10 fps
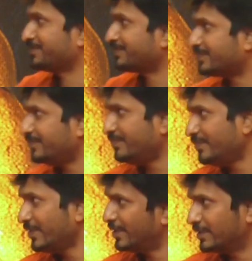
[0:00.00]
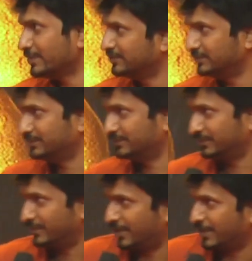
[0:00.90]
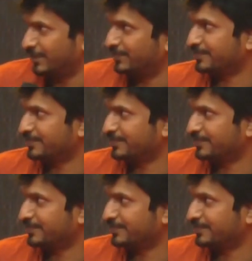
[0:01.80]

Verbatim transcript: தேங்க்யூ தேங்க்யூ சோ மச் பிரதர் நீங்க இன்னைக்கு வந்ததுல